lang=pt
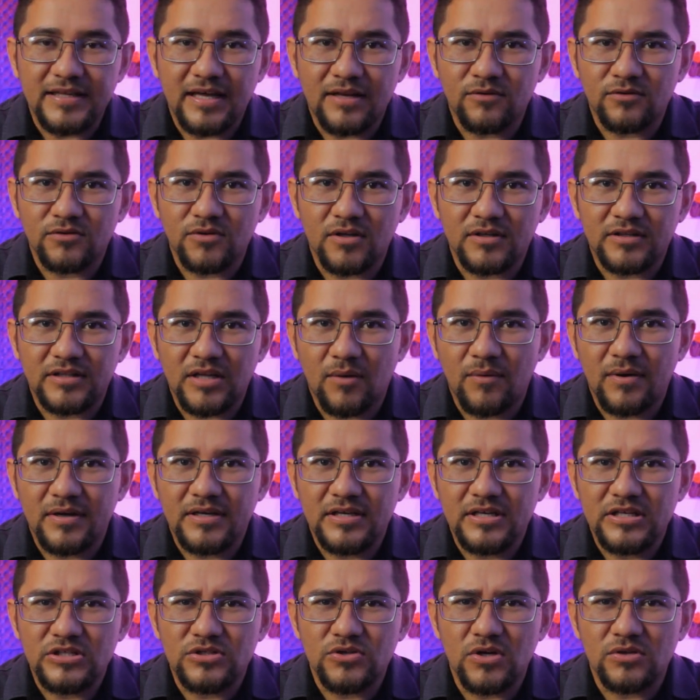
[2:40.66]
dá no total
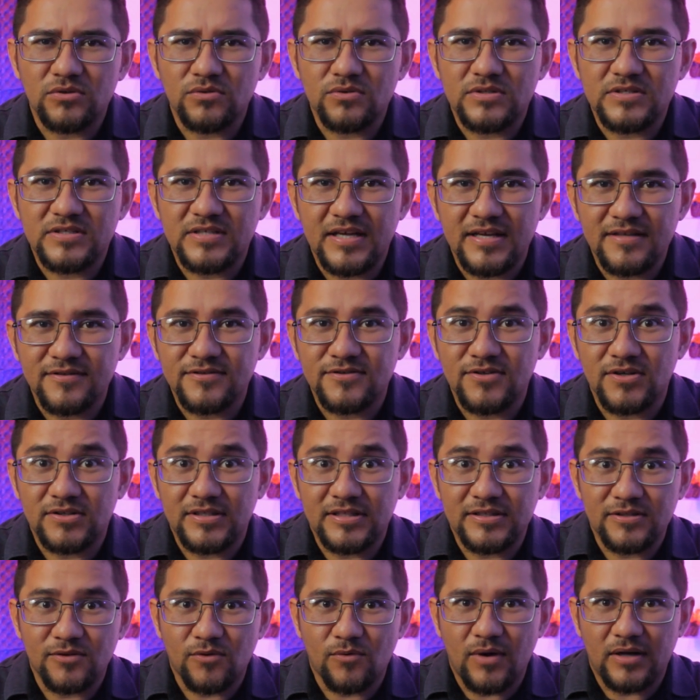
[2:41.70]
aí de R$
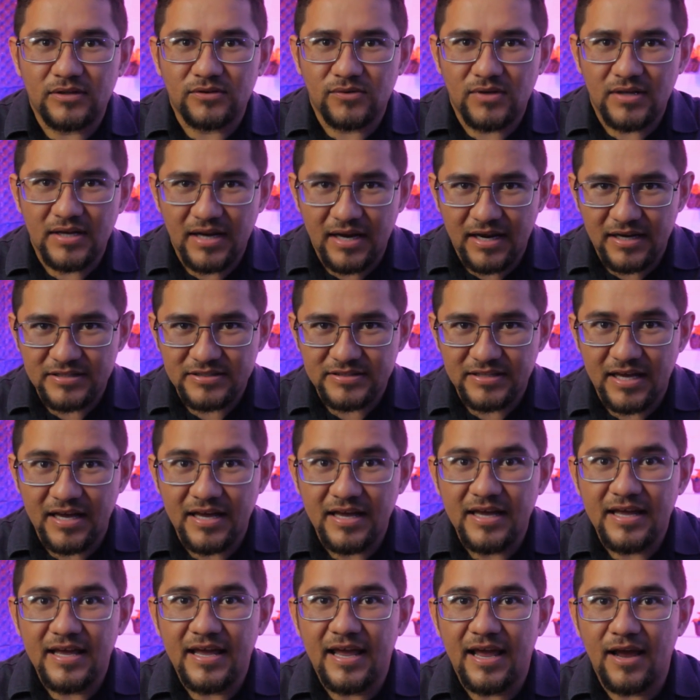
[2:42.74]
884, reais,
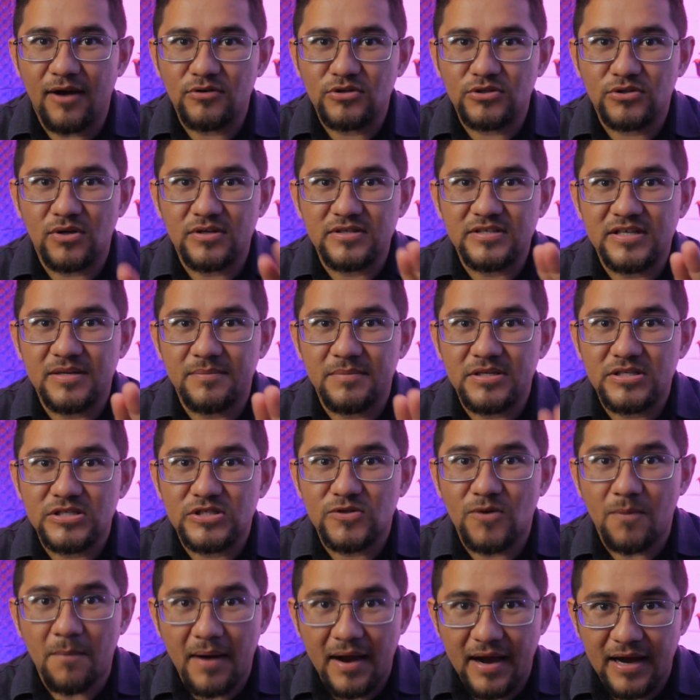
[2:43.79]
tá? É os dois limites
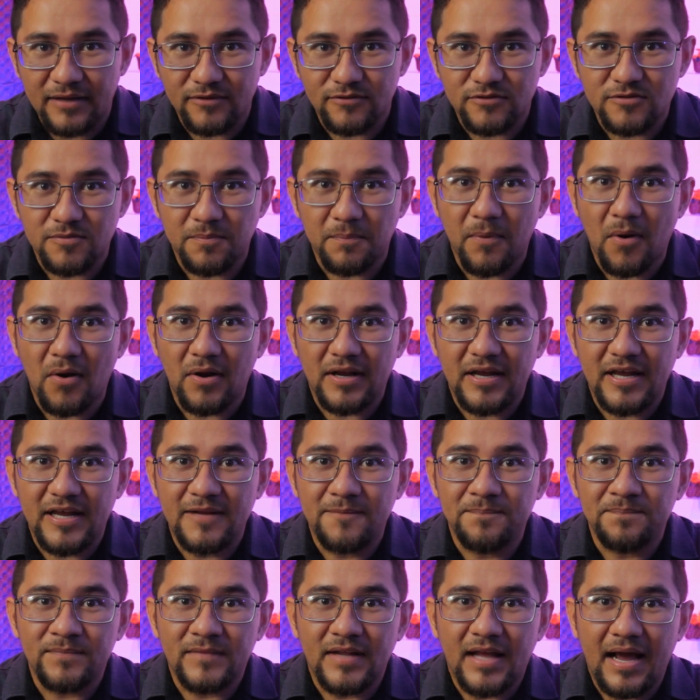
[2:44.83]
somados,
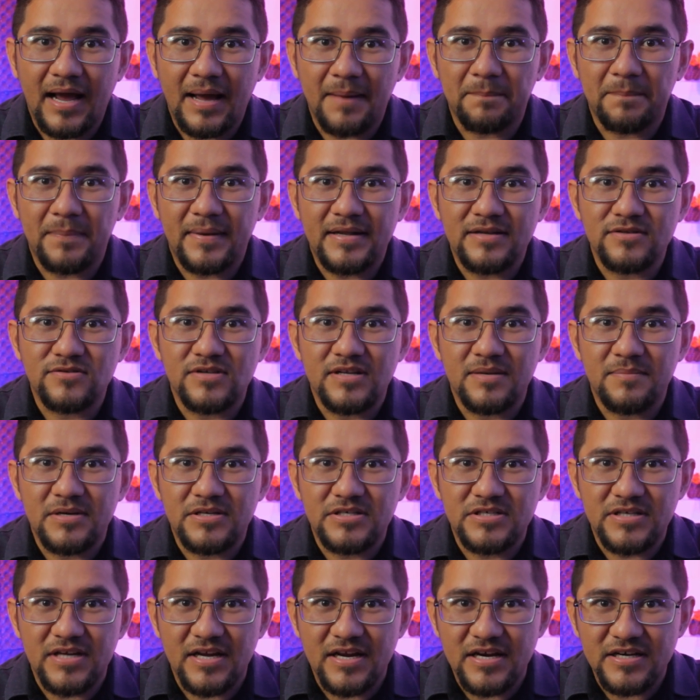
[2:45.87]
porém, apenas o
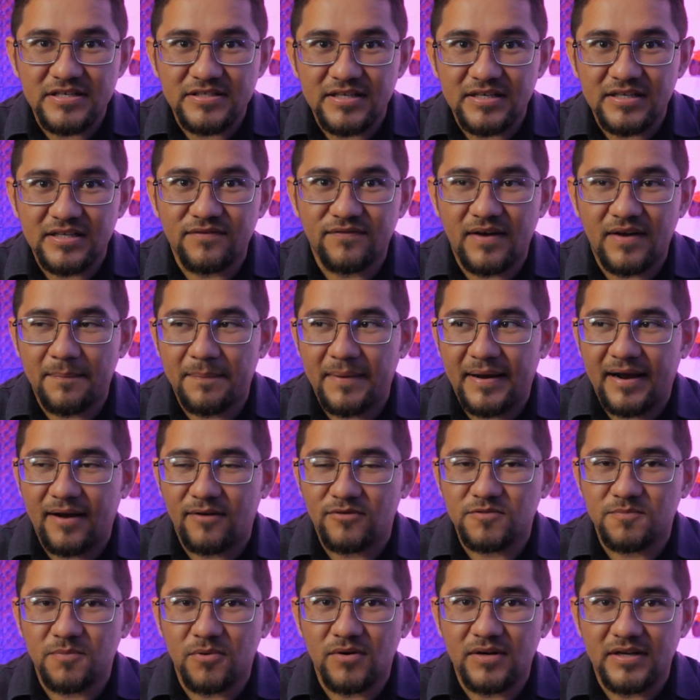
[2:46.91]
limite extra que vai pagar
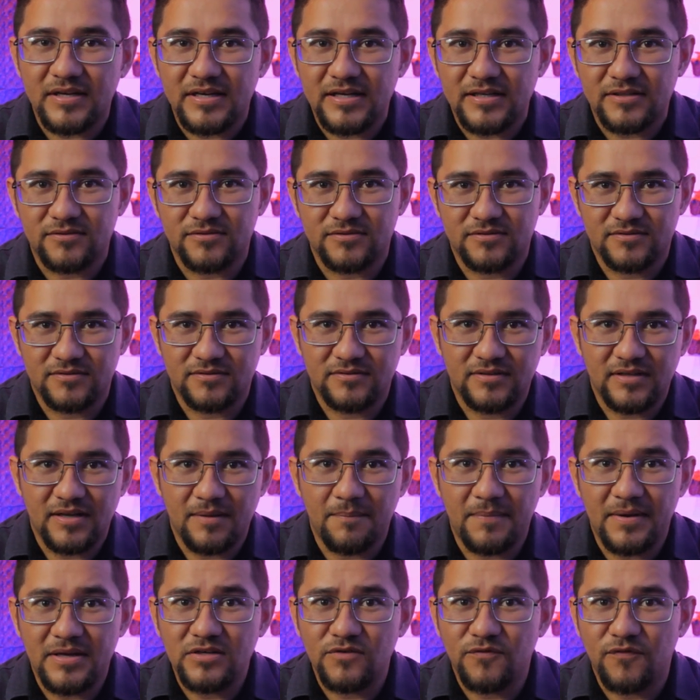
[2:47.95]
os boletos.
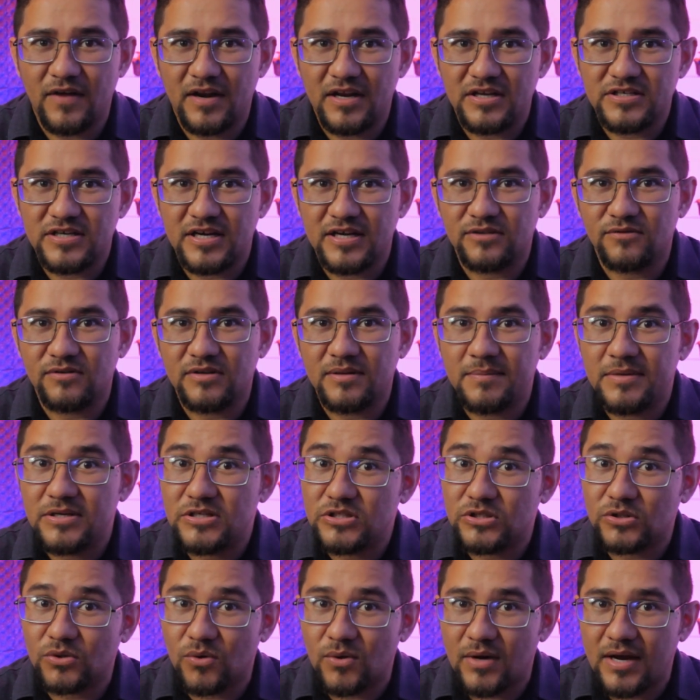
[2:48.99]
Bem diferente aí do
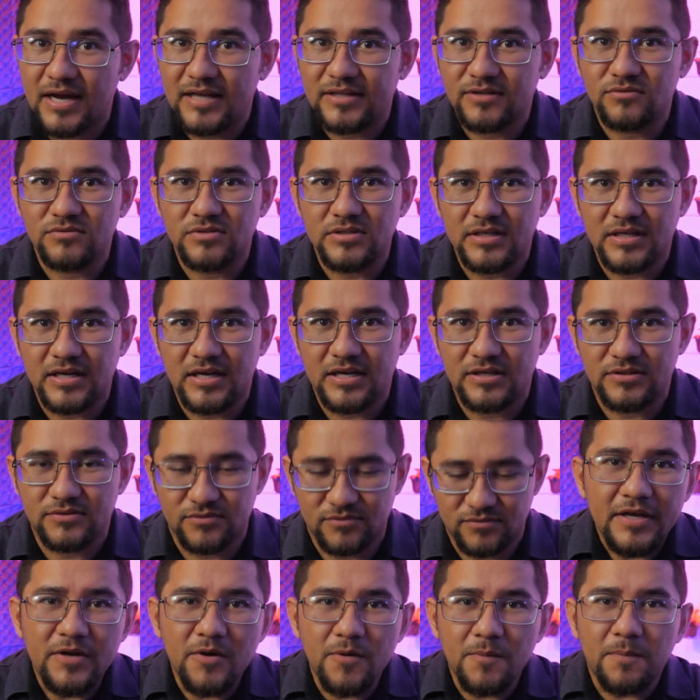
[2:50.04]
limite do cartão de
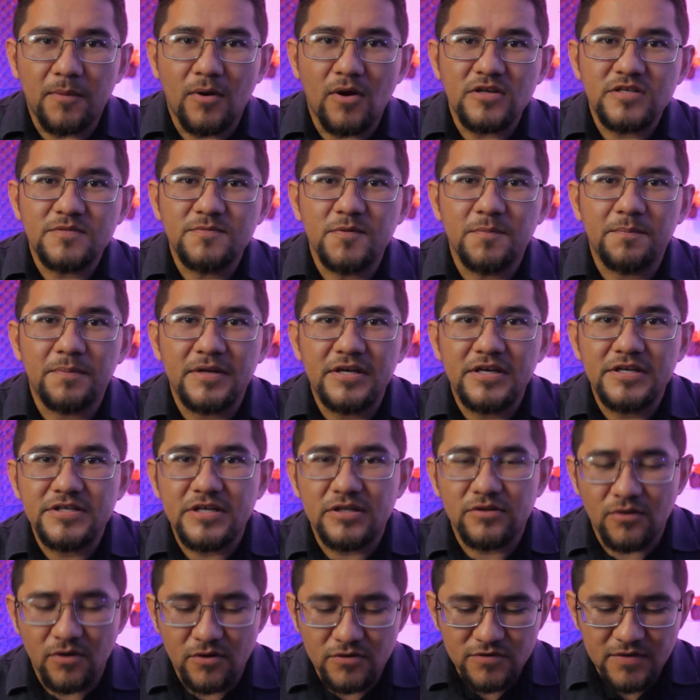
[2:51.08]
crédito. E o próximo print
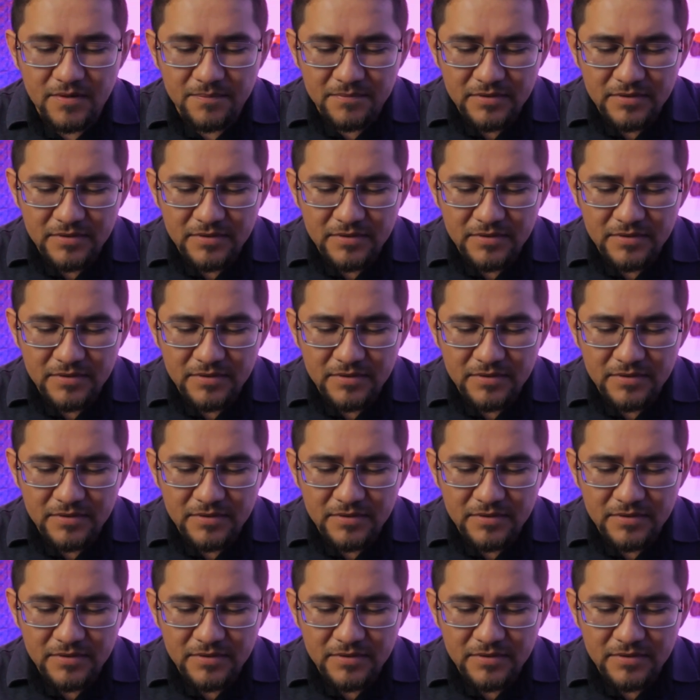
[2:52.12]
é do nosso